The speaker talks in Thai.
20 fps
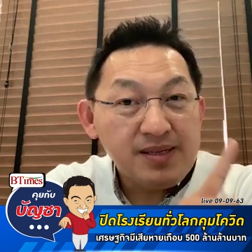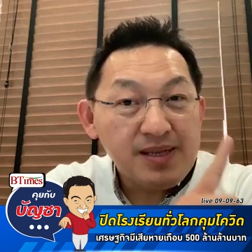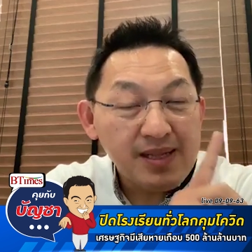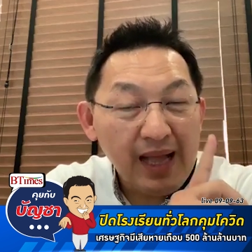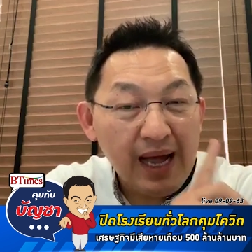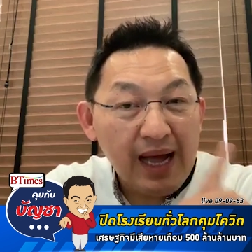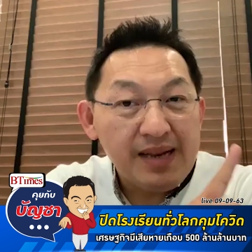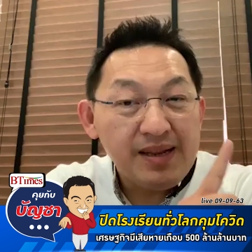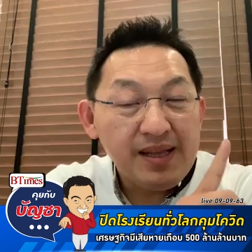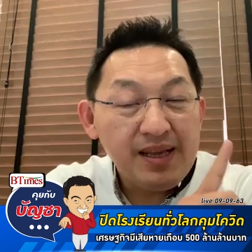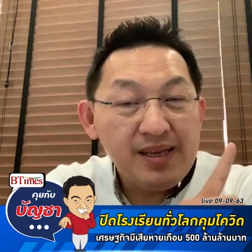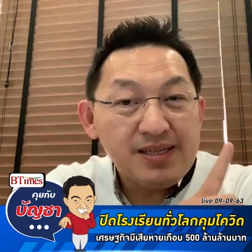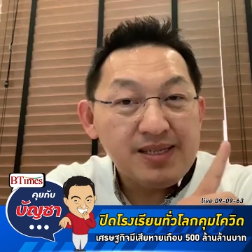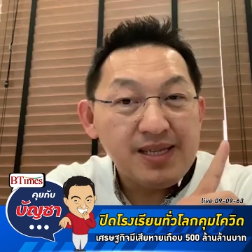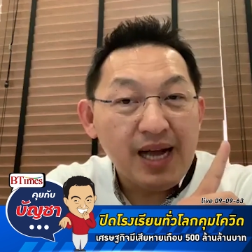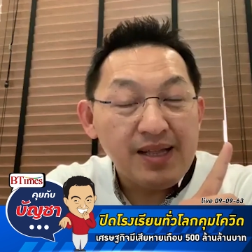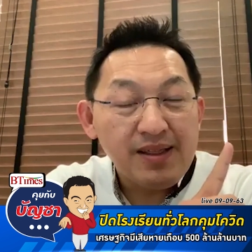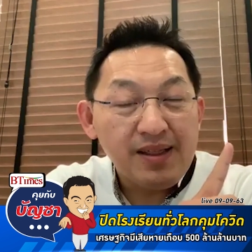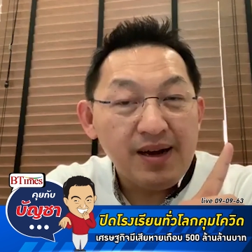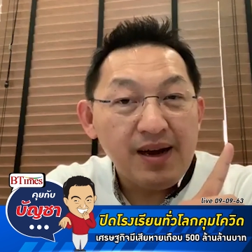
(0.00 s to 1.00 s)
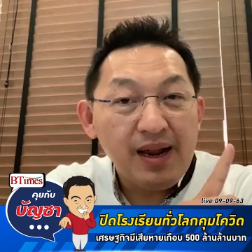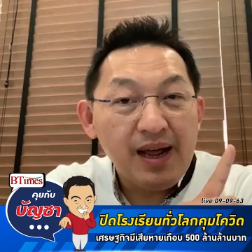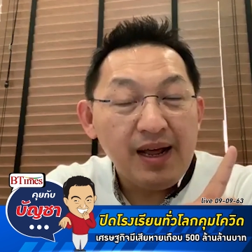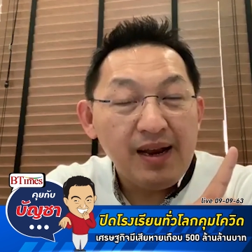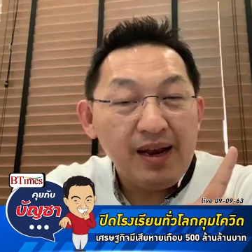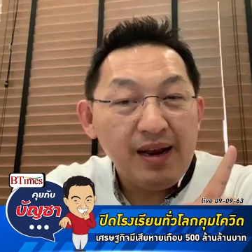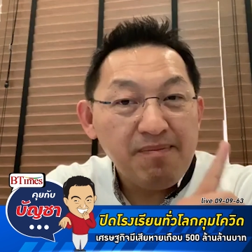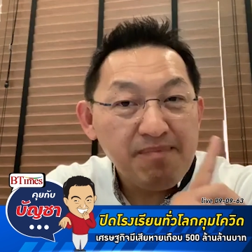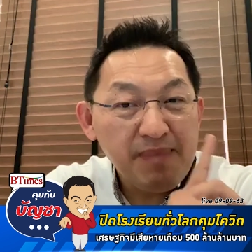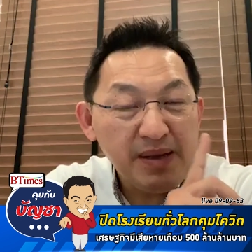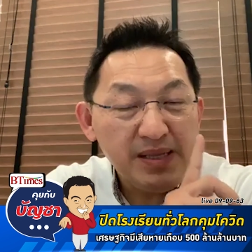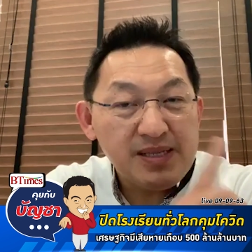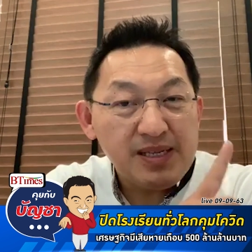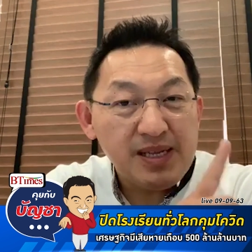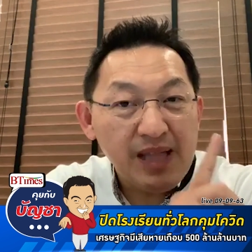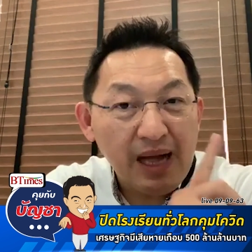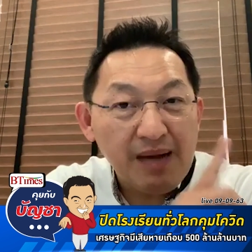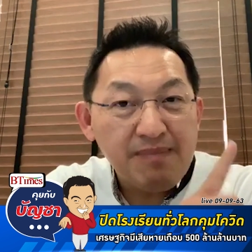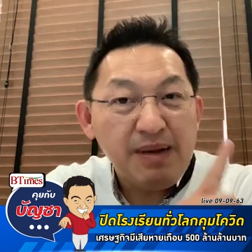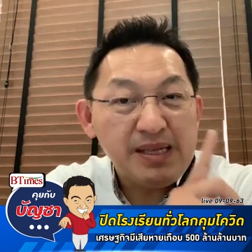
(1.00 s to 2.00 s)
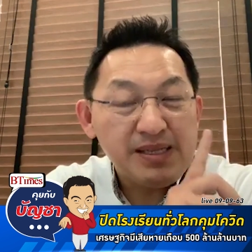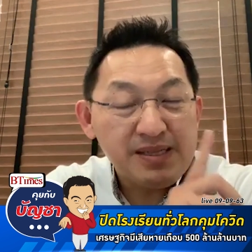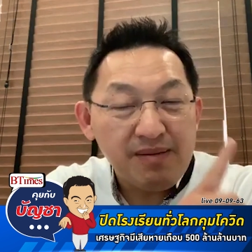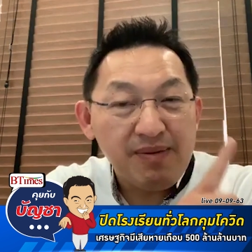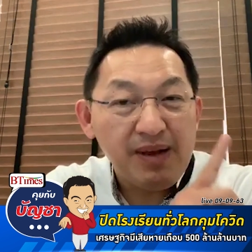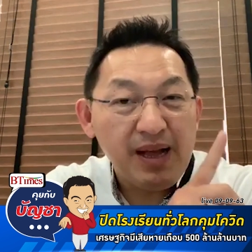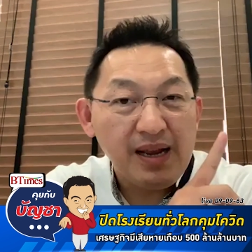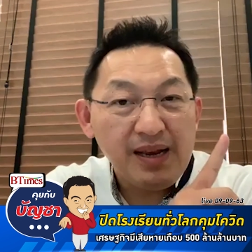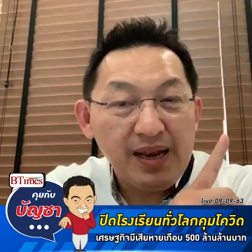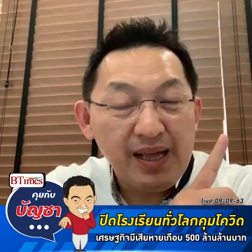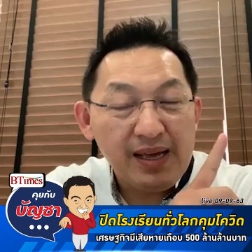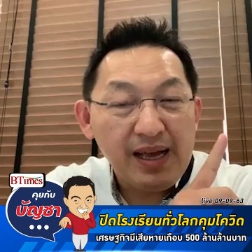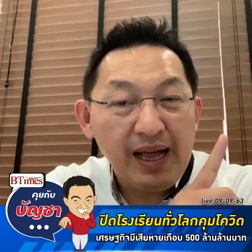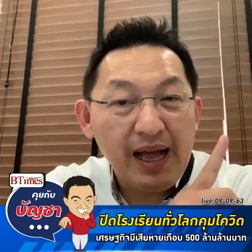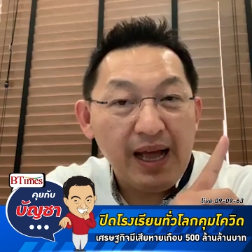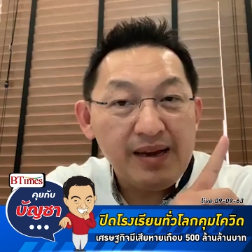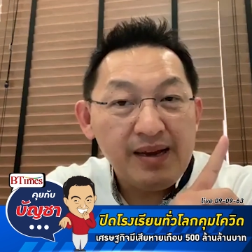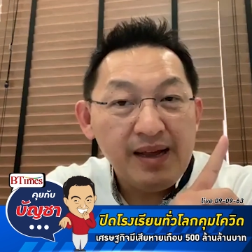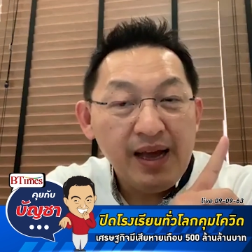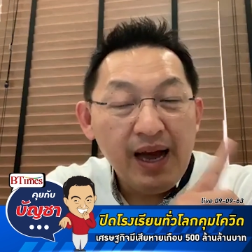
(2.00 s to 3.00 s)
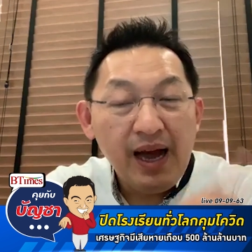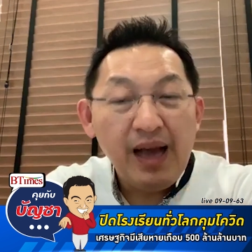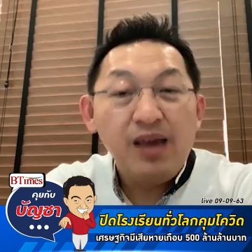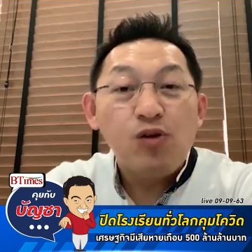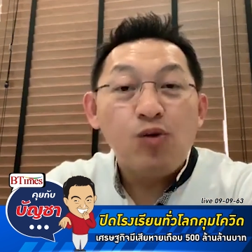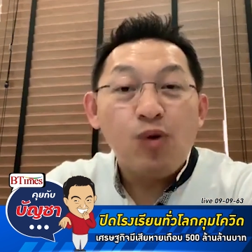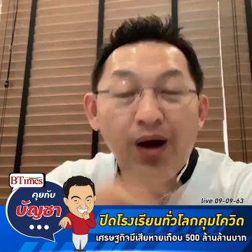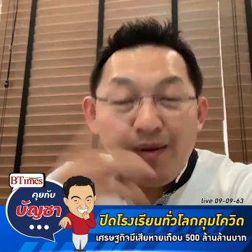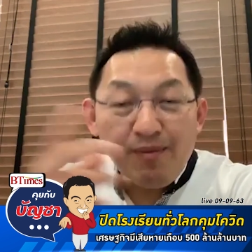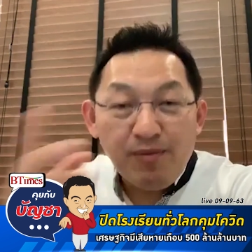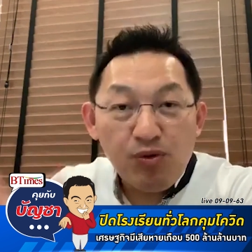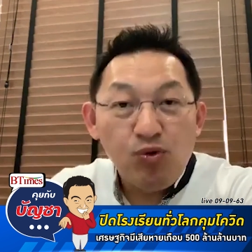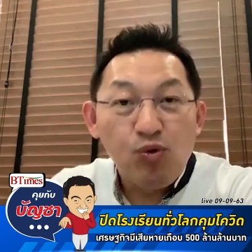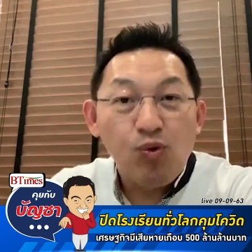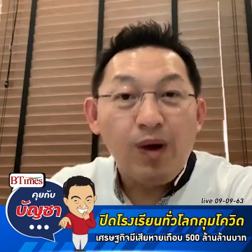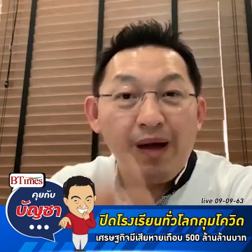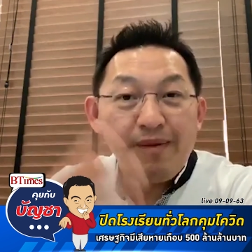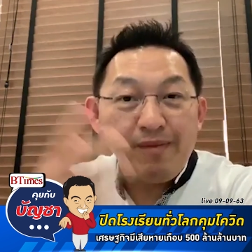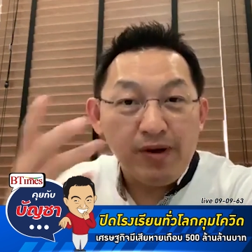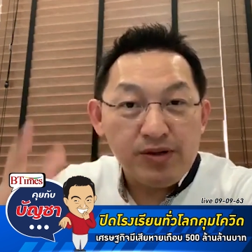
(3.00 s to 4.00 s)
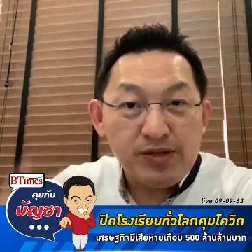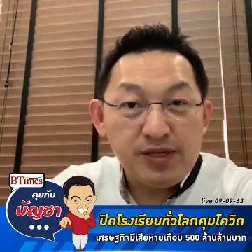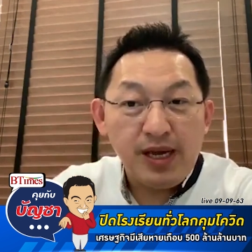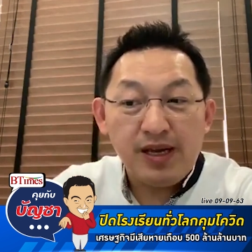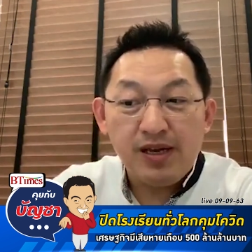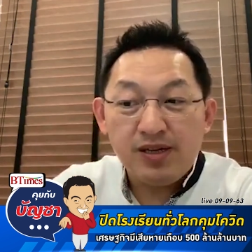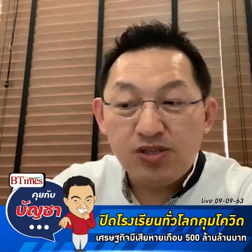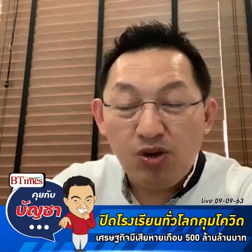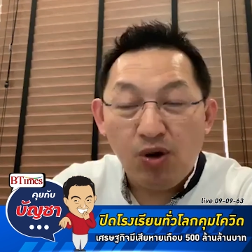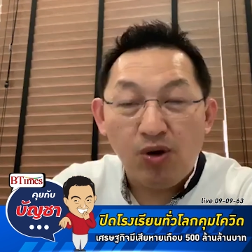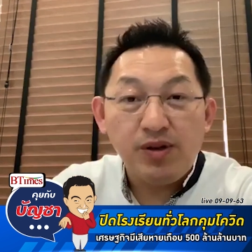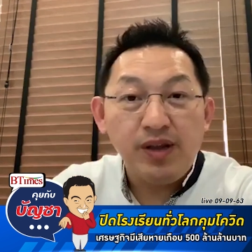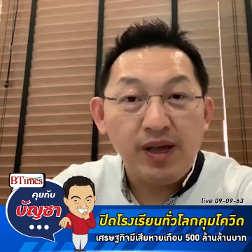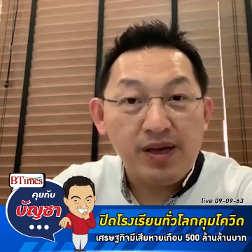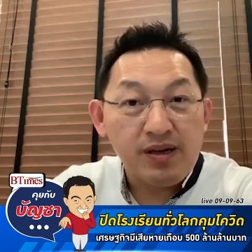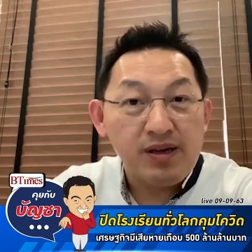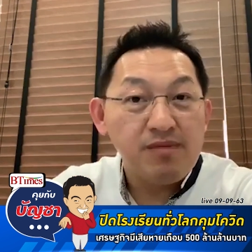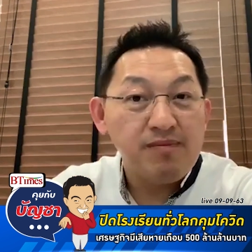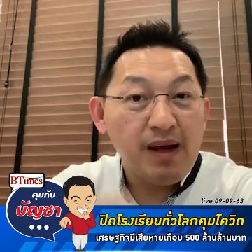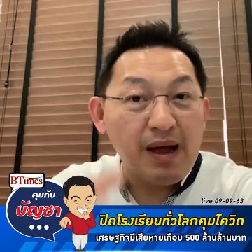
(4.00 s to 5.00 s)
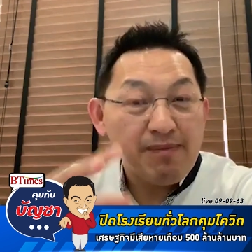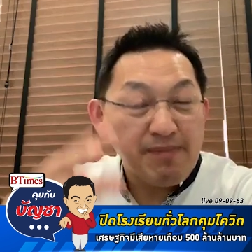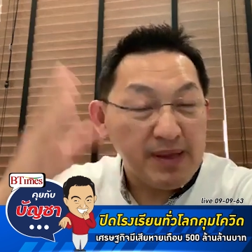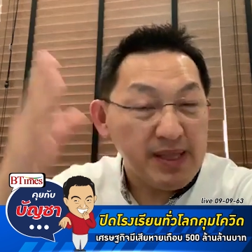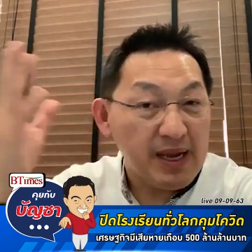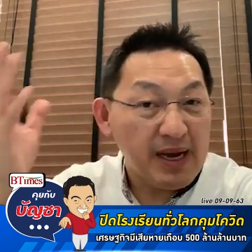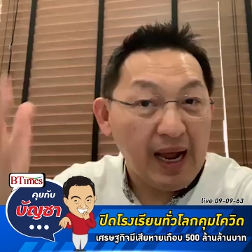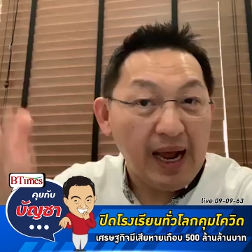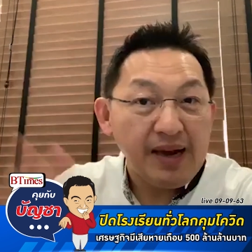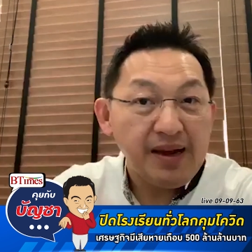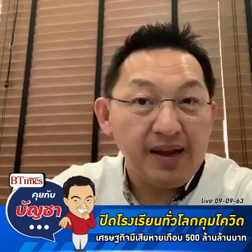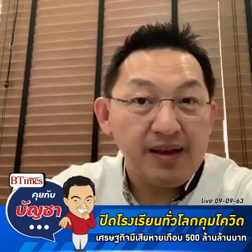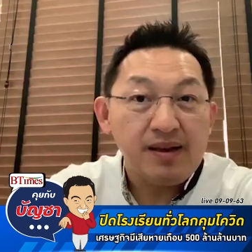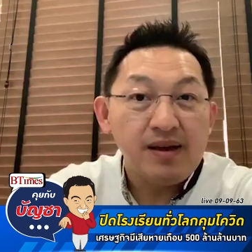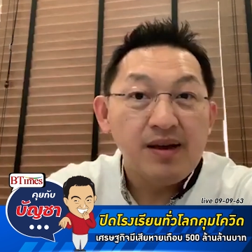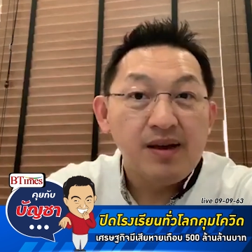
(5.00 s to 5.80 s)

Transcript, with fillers: สถานที่สาธารณะและเป็นสถาบันสำคัญในการให้ความรู้ความเข้าใจสอนเด็กขึ้นมาพัฒนาเด็ก